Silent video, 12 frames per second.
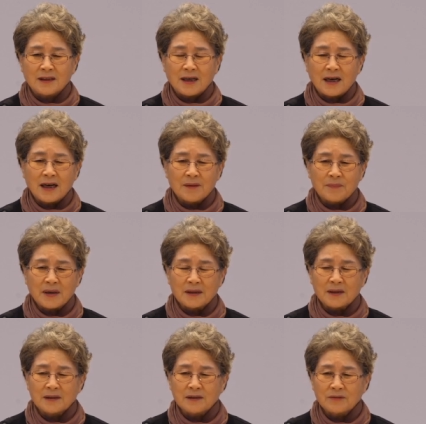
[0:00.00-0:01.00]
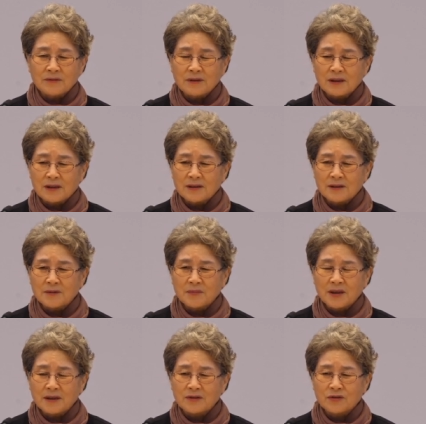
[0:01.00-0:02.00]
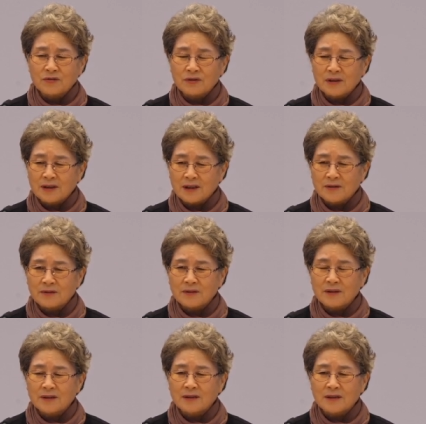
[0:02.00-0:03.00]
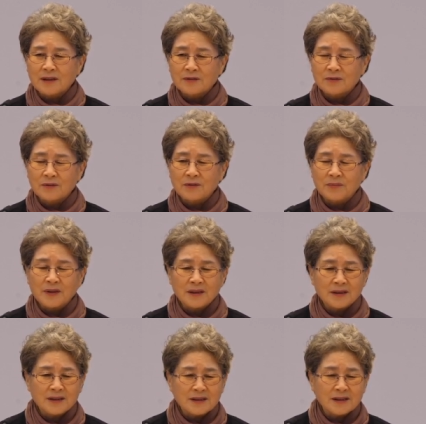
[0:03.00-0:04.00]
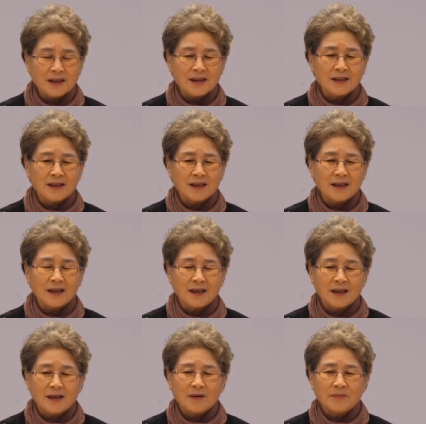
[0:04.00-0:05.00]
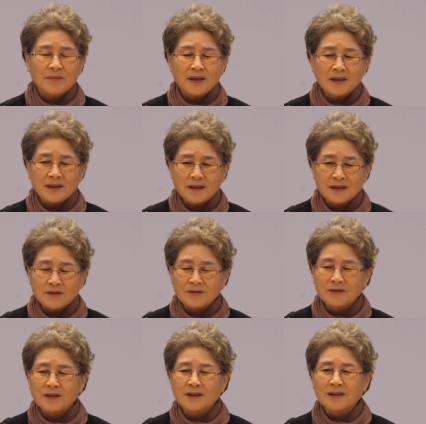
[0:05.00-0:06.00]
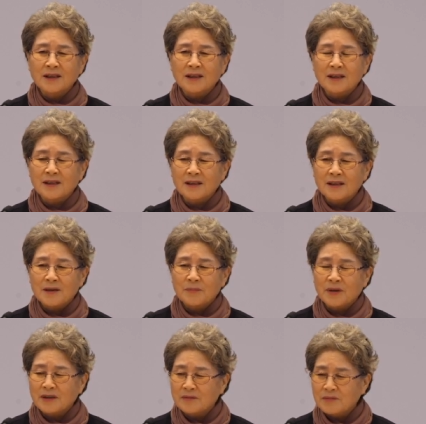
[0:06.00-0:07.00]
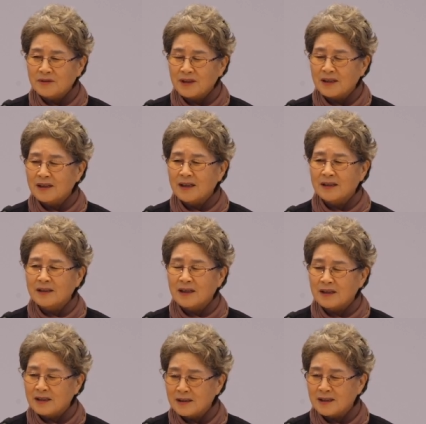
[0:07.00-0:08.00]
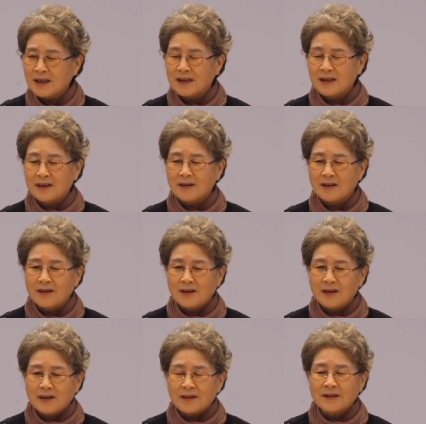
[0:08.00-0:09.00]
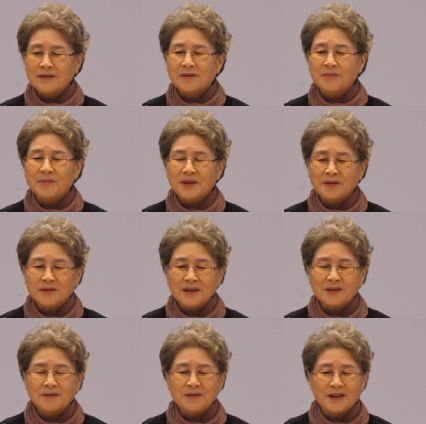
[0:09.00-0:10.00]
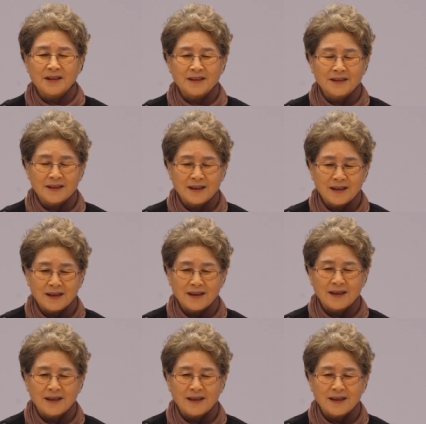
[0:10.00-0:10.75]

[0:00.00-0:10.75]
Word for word: 아파트를 누워 있으면 죽이라도 끓여다 주고 뭐든지 해다가 먹여주는 게 병문안 갈 때 인사해요. 이거 좀 먹고 기운 차려라.